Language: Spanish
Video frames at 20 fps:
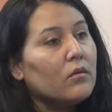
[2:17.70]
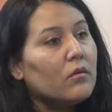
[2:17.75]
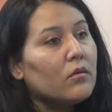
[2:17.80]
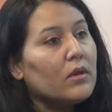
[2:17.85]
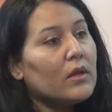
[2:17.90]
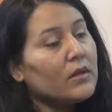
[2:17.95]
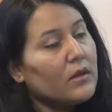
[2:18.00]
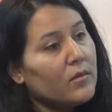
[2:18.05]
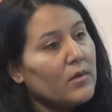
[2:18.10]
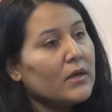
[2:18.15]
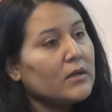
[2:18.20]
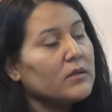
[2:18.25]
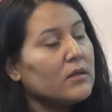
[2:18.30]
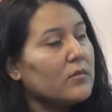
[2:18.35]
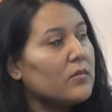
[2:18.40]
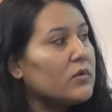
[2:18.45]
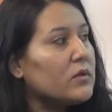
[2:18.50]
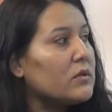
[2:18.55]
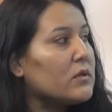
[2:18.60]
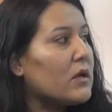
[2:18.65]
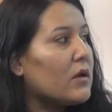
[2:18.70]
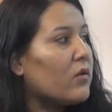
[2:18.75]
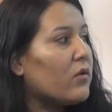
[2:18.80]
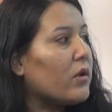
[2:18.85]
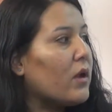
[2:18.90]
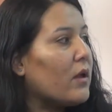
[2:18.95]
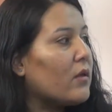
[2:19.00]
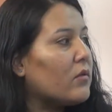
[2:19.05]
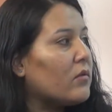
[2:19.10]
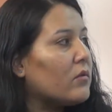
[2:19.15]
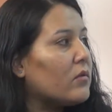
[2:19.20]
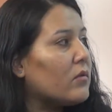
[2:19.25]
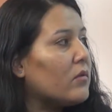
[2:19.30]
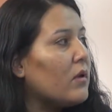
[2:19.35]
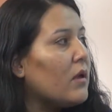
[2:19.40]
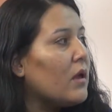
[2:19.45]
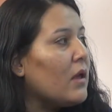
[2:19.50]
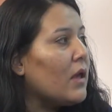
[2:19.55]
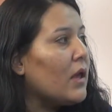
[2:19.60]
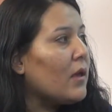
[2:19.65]
el tema que estamos desarrollando, ¿no?
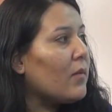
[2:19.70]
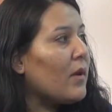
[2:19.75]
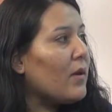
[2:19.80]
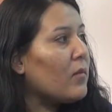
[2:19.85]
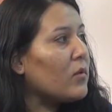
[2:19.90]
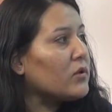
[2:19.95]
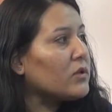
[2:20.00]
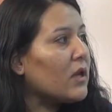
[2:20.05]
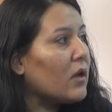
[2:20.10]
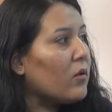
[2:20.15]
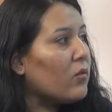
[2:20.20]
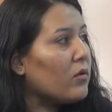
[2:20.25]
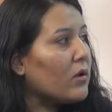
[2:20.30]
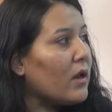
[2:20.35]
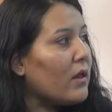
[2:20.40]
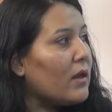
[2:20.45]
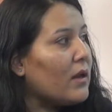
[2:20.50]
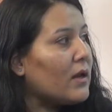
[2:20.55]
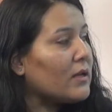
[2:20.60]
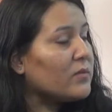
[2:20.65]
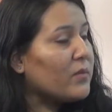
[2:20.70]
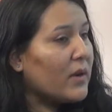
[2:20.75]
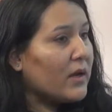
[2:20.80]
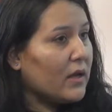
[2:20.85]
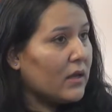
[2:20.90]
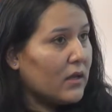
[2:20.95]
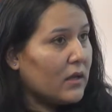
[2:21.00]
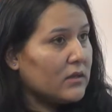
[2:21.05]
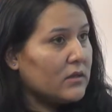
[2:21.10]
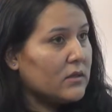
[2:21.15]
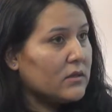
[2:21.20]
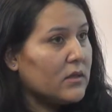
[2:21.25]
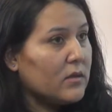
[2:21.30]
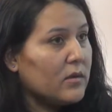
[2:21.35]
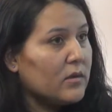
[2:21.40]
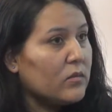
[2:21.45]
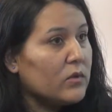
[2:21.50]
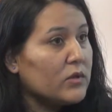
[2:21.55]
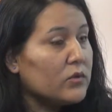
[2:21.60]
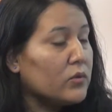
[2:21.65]
Y vemos que una de las páginas de este
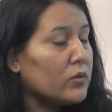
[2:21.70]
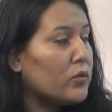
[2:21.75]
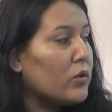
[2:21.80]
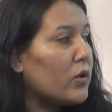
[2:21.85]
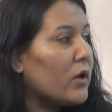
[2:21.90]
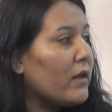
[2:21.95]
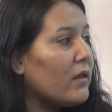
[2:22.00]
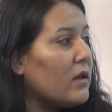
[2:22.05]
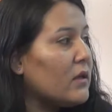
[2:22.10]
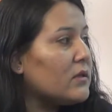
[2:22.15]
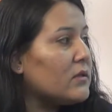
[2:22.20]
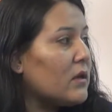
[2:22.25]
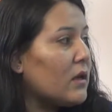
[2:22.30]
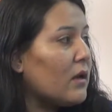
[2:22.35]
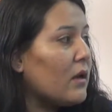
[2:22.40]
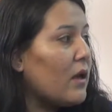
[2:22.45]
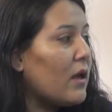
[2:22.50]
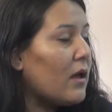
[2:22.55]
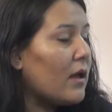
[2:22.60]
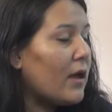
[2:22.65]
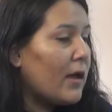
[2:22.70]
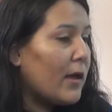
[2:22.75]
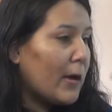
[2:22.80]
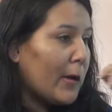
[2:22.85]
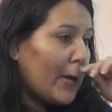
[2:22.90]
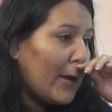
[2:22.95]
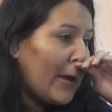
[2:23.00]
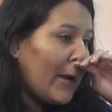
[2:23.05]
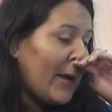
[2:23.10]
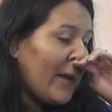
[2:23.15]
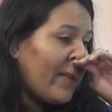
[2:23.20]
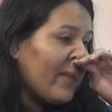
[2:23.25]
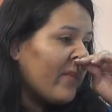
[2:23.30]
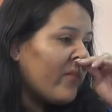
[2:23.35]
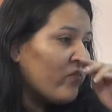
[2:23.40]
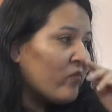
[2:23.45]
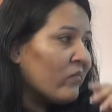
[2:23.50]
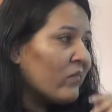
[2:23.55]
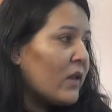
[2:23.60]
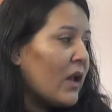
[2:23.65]
mismo estudio que dicen eh, que
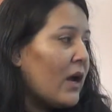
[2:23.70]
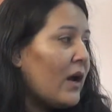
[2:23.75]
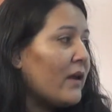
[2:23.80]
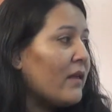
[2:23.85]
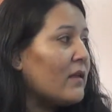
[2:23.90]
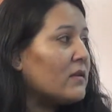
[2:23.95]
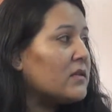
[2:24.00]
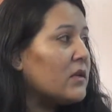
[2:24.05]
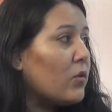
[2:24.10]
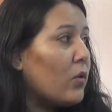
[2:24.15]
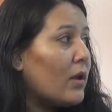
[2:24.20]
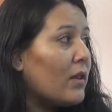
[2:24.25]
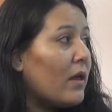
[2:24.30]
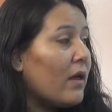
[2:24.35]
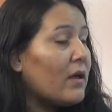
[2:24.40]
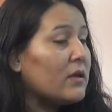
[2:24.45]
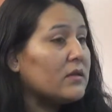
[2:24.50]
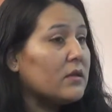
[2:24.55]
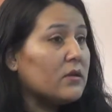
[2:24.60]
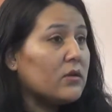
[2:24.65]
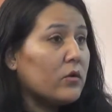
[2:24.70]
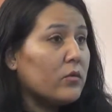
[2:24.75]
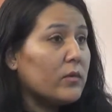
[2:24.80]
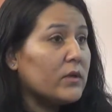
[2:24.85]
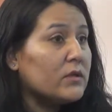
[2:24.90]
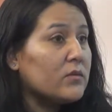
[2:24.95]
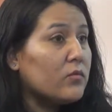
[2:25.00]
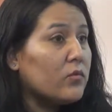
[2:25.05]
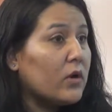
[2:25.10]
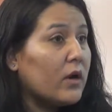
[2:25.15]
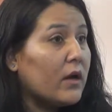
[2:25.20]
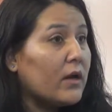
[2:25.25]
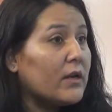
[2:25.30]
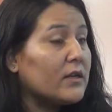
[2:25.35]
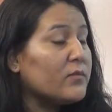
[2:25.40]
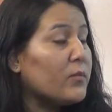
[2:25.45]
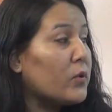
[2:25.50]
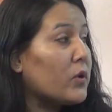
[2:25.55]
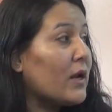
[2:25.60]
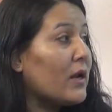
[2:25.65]
hay desigualdades entre hombres y
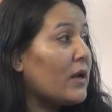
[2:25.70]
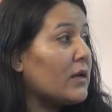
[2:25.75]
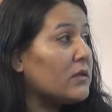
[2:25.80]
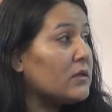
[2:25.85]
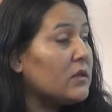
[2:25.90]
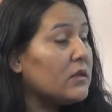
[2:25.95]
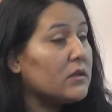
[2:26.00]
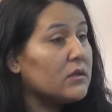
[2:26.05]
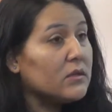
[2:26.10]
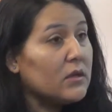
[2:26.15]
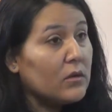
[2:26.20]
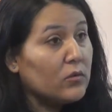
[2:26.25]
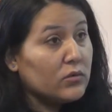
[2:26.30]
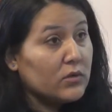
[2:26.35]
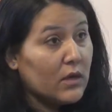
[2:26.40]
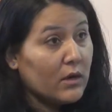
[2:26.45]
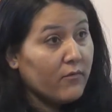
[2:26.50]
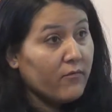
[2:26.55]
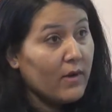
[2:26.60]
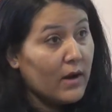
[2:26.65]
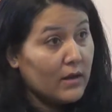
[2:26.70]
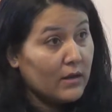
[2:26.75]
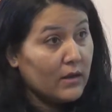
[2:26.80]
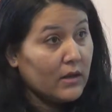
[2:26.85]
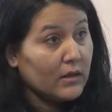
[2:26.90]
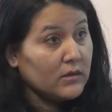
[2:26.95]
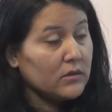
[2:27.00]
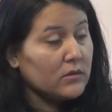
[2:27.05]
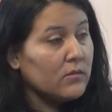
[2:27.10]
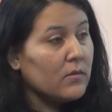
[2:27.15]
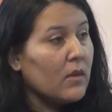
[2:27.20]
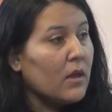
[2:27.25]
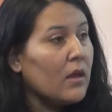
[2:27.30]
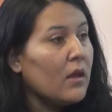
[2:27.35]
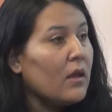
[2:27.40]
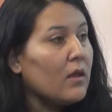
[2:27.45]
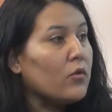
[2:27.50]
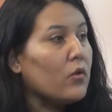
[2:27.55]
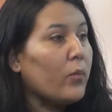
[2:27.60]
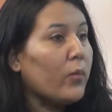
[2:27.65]
mujeres porque las niñas al usar faldas
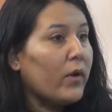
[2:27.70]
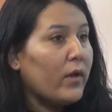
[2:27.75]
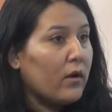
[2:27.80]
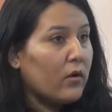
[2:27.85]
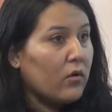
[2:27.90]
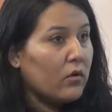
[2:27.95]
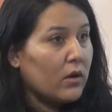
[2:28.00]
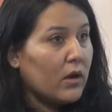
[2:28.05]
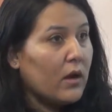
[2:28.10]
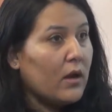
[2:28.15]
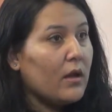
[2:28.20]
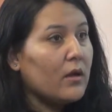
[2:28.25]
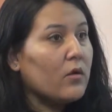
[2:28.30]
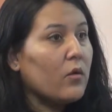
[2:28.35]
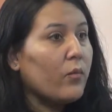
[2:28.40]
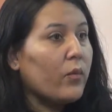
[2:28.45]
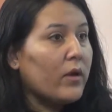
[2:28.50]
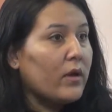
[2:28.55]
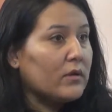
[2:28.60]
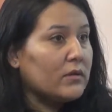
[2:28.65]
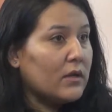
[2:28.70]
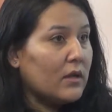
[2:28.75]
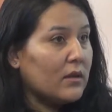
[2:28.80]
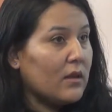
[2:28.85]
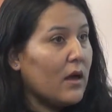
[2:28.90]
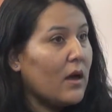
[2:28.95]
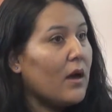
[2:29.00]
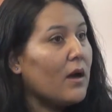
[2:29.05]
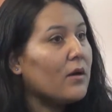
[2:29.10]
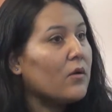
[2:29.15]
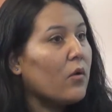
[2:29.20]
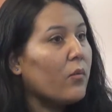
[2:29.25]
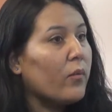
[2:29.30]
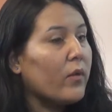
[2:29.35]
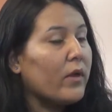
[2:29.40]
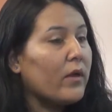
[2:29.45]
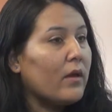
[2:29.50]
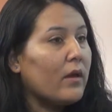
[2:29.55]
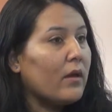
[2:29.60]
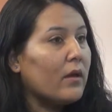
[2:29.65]
no pueden correr, no pueden saltar, no
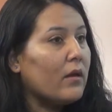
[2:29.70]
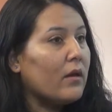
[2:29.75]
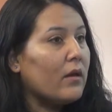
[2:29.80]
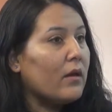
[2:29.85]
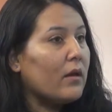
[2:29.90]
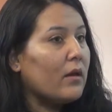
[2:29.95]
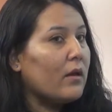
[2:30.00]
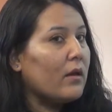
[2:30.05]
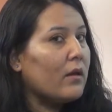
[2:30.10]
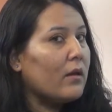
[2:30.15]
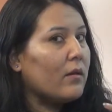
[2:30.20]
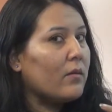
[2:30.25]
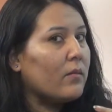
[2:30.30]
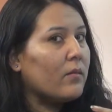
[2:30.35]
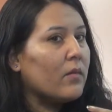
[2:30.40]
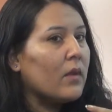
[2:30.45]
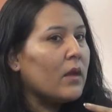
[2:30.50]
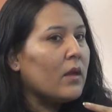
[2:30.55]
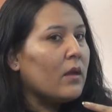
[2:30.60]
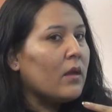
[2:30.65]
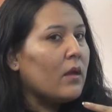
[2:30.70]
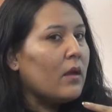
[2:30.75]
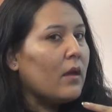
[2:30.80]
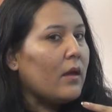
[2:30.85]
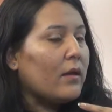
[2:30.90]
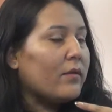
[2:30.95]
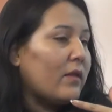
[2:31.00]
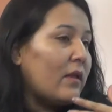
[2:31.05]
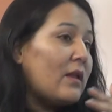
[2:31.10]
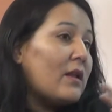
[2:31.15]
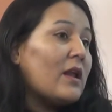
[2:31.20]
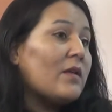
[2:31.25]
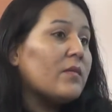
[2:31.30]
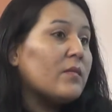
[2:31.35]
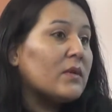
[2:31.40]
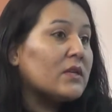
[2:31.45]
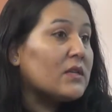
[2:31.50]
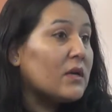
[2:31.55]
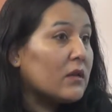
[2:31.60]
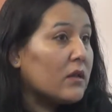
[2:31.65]
pueden eh, tener las
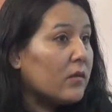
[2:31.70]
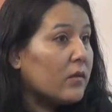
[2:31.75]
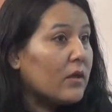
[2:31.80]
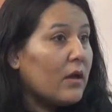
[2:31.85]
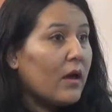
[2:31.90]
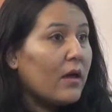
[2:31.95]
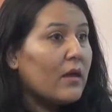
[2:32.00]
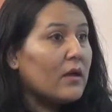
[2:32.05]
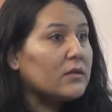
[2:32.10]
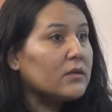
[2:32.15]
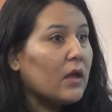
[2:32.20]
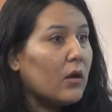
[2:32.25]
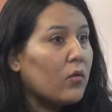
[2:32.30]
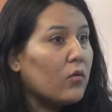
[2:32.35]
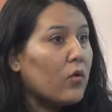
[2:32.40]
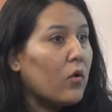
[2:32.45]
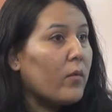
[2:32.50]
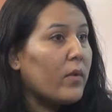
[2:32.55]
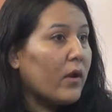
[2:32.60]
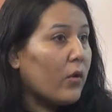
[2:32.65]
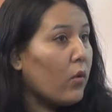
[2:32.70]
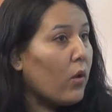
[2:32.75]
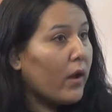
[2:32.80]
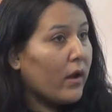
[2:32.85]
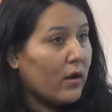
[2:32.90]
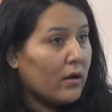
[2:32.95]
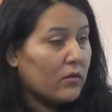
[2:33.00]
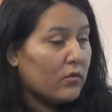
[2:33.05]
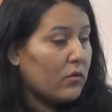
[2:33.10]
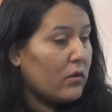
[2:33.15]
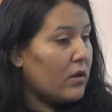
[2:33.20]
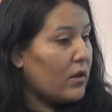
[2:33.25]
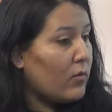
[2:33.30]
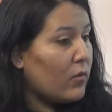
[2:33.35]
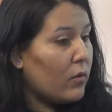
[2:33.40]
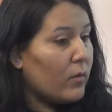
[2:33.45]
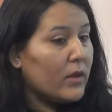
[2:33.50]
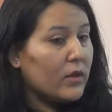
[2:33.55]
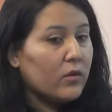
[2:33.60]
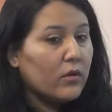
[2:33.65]
mismas actividades que un hombre juega, ¿no? En el
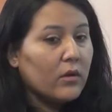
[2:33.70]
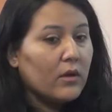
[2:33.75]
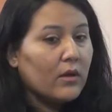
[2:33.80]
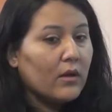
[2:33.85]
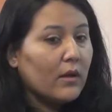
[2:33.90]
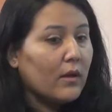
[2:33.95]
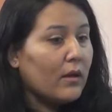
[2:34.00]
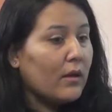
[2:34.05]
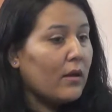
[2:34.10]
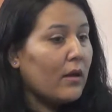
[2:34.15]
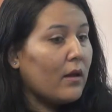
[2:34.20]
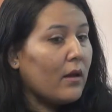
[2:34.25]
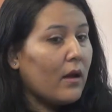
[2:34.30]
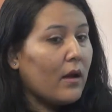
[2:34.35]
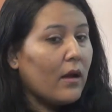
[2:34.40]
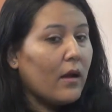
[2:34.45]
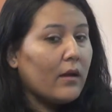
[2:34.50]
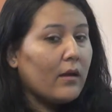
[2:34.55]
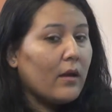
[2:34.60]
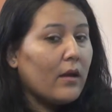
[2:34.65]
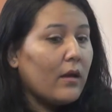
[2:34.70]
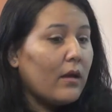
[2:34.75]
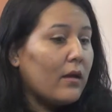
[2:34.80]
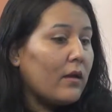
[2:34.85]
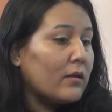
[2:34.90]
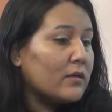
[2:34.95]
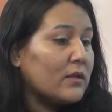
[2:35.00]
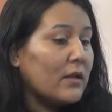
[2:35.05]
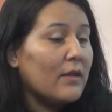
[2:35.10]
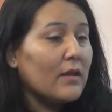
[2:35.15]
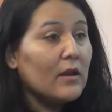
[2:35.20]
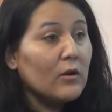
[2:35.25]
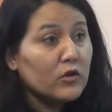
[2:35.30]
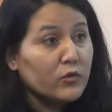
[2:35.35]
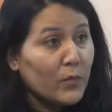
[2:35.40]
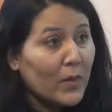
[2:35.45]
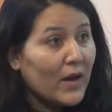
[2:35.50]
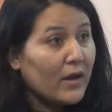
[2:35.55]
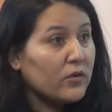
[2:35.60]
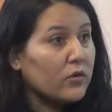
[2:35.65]
momento de que eh, están en los
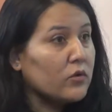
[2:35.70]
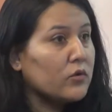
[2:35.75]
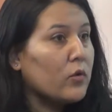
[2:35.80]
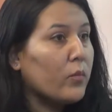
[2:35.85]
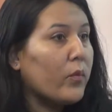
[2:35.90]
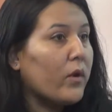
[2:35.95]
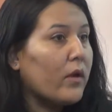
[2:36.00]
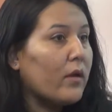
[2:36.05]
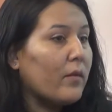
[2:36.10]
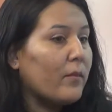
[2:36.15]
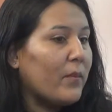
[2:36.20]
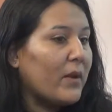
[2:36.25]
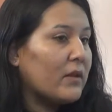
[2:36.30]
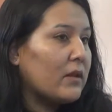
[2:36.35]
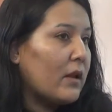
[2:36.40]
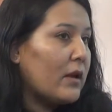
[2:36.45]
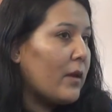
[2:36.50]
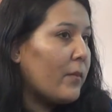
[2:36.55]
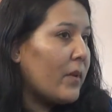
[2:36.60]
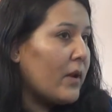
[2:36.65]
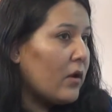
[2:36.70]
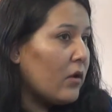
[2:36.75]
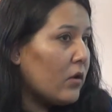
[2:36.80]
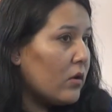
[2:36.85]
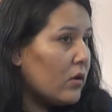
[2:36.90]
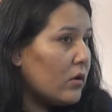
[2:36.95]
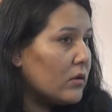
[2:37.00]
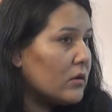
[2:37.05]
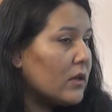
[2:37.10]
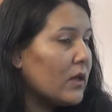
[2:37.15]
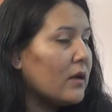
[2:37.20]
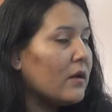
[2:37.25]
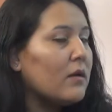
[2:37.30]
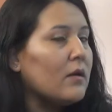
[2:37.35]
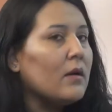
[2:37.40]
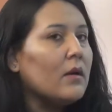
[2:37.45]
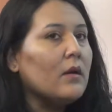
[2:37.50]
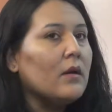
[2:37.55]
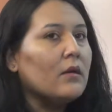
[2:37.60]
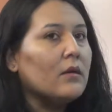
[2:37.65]
patios, no pueden patear la pelota,
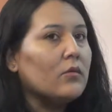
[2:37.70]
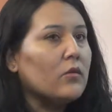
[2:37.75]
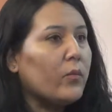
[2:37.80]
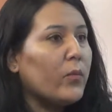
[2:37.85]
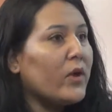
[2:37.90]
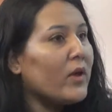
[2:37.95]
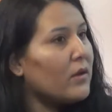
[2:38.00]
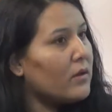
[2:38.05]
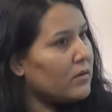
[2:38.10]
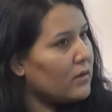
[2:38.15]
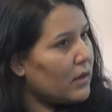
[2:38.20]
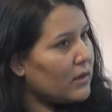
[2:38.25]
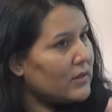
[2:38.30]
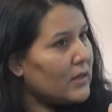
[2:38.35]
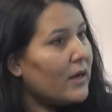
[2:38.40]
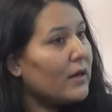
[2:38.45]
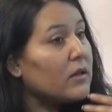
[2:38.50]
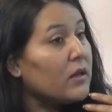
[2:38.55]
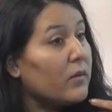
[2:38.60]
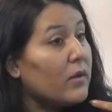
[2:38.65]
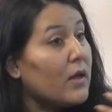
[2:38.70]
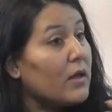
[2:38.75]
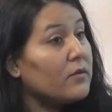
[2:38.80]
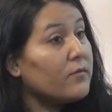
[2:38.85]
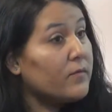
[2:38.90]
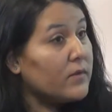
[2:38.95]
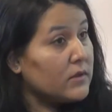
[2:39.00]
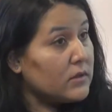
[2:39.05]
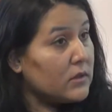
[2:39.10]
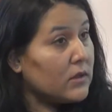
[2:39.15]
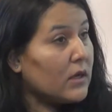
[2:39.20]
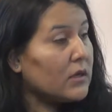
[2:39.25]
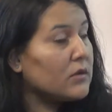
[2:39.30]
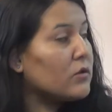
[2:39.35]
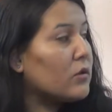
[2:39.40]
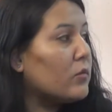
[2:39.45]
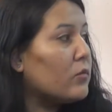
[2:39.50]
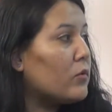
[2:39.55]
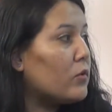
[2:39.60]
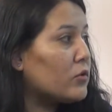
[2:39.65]
no pueden hacer actividades físicas
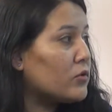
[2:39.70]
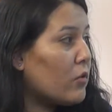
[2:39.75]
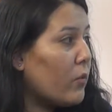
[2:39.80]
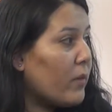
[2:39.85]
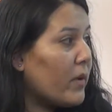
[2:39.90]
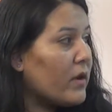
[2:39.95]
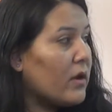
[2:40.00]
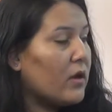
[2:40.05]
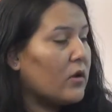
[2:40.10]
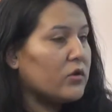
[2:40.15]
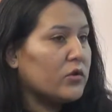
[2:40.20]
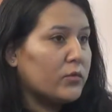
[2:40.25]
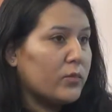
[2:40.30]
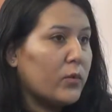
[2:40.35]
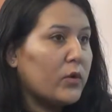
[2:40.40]
como los compañeros.